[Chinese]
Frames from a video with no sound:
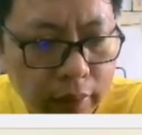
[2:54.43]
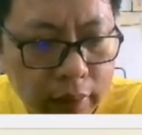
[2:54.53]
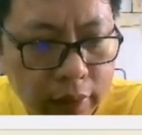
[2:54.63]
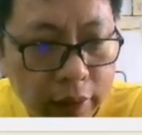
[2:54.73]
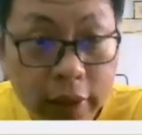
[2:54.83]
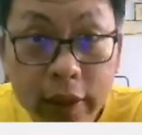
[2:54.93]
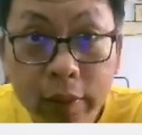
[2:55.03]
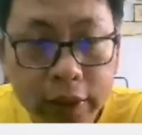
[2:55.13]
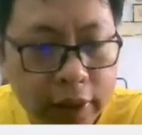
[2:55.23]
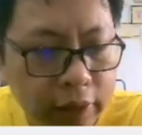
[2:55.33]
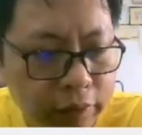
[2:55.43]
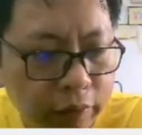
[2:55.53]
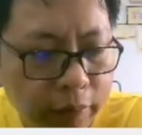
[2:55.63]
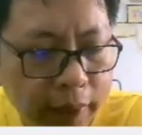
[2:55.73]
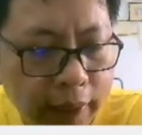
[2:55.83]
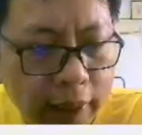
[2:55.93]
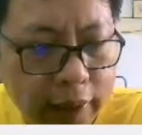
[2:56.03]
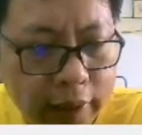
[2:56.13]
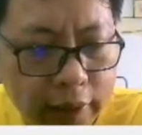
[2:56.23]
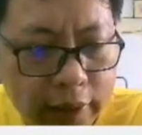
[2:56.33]
有人跟我请佛牌啊？
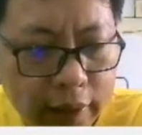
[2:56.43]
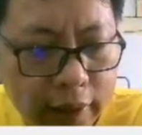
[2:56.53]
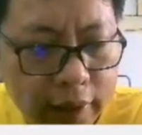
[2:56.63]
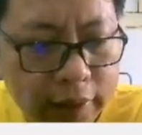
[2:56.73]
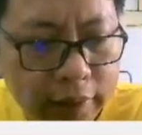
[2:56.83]
等一下啊！